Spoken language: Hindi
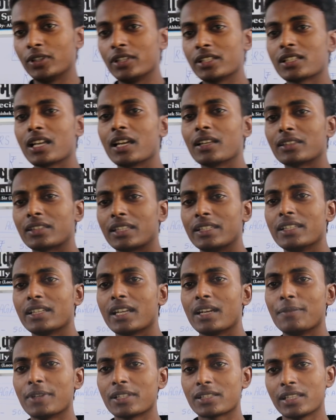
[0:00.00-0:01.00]
तो इसका
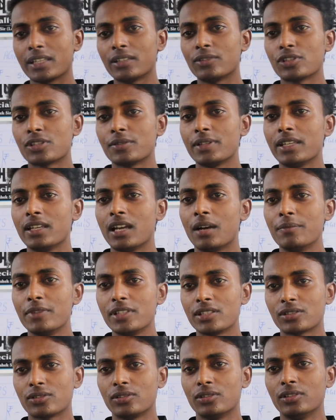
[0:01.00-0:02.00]
तरीका बस ये कुछ नहीं हम
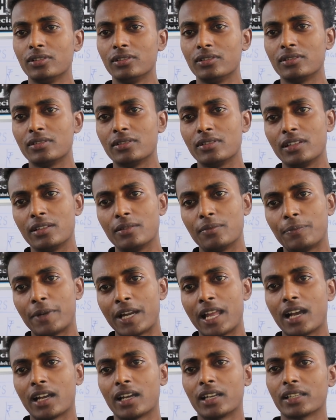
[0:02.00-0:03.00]
इसको
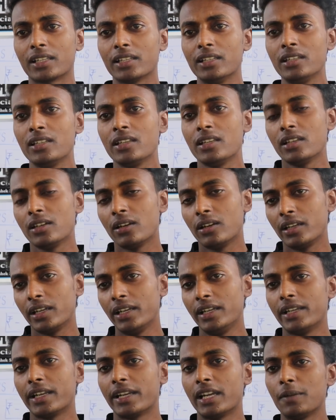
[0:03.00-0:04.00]
पढ़ा करके
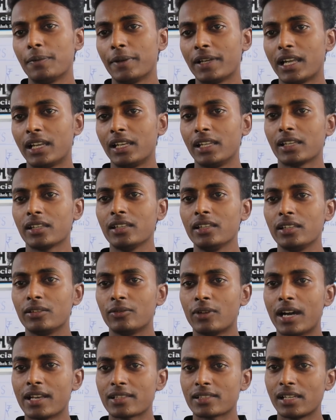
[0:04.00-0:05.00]
इंटरनेट पे डालेंगे
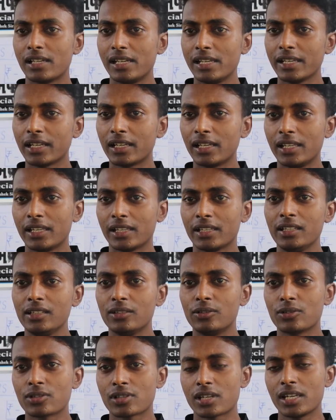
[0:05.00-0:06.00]
वहाँ से लिंक लेंगे
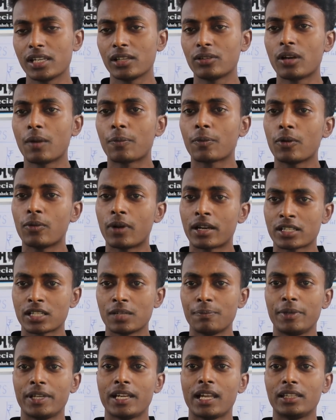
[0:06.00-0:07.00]
उस लिंक को आपको
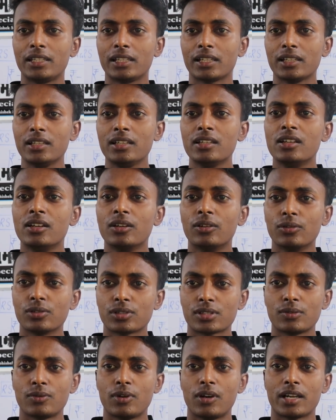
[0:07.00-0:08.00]
व्हाट्सएप पे डाल देंगे
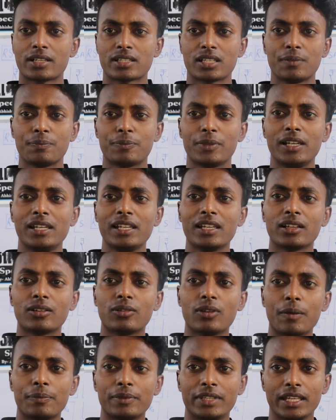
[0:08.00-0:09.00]
उस व्हाट्सएप पे लिंक
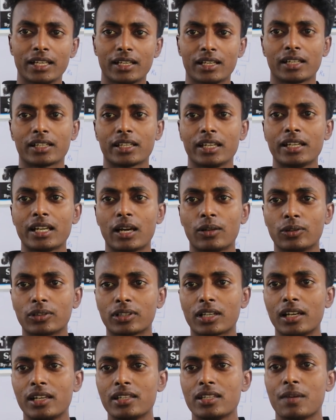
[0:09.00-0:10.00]
को आप देख करके
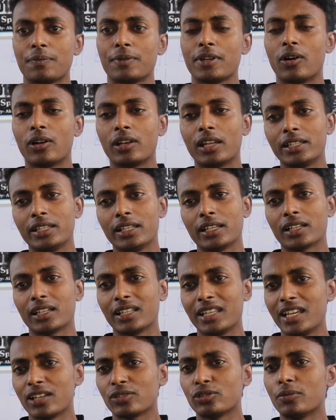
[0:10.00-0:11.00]
डाउनलोड कर लीजिए फिर ऑनलाइन देख कर
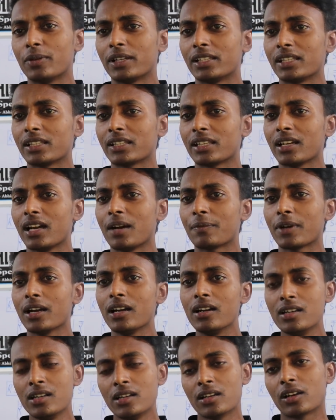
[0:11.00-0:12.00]
एक दो बार देखिएगा
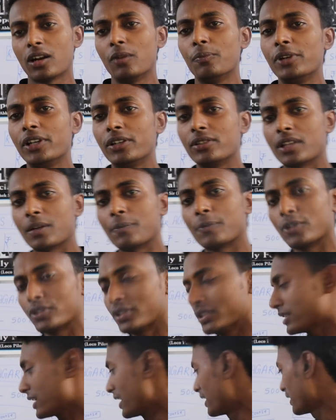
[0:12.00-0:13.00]
आपका कंप्लीट हो जाएगा प्रोसेस